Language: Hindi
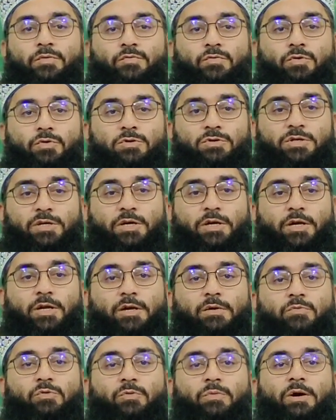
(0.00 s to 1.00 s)
वो
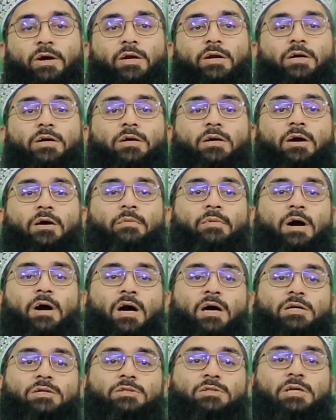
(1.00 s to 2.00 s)
ज़िक्र मुबारक हम
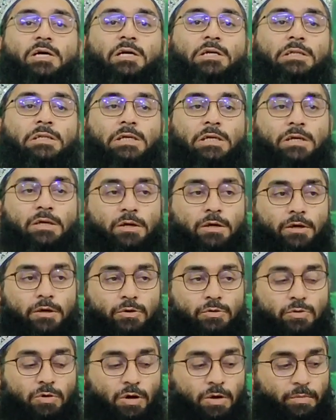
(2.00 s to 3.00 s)
आज करते हैं
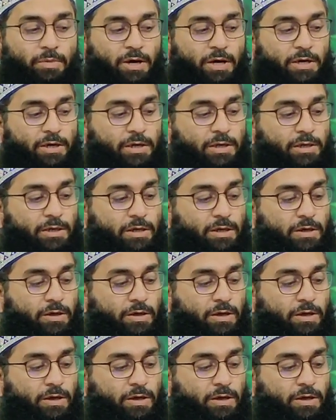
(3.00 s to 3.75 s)
तो हमारे लिए